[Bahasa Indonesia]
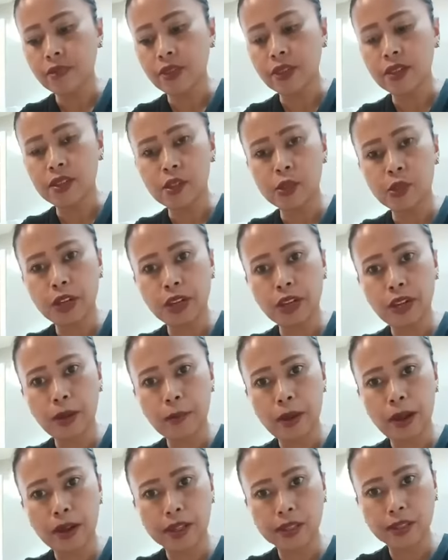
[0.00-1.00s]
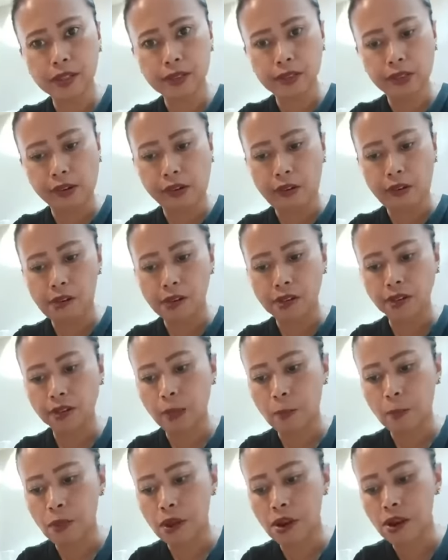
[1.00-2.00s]
Ini juga enak banget
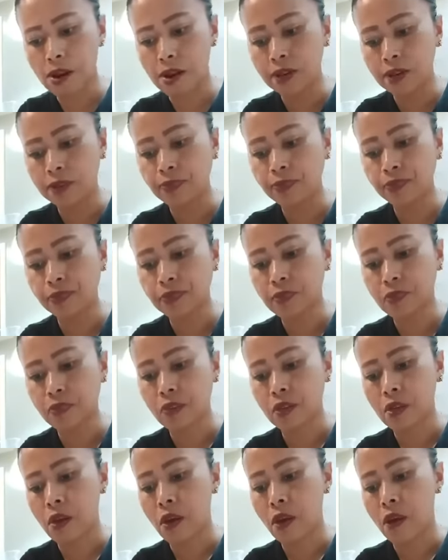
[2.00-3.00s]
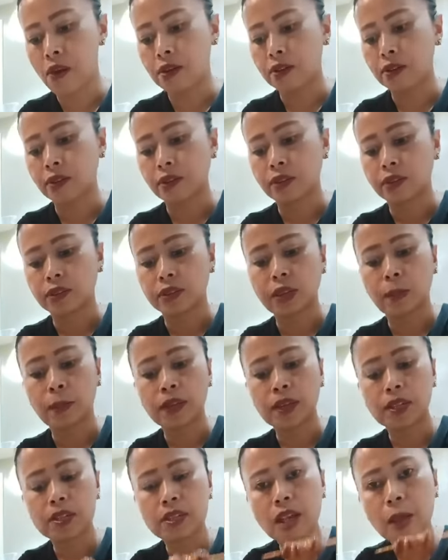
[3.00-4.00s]
sambal
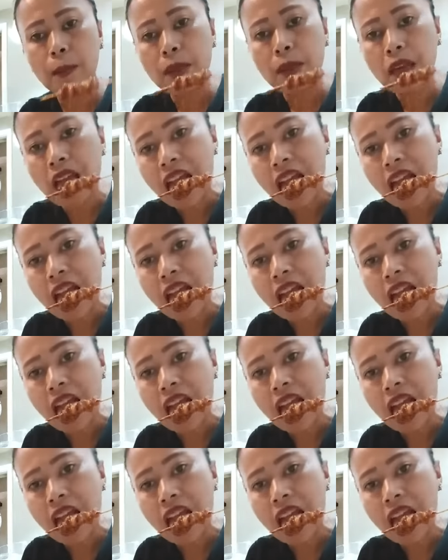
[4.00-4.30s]
sambal kecap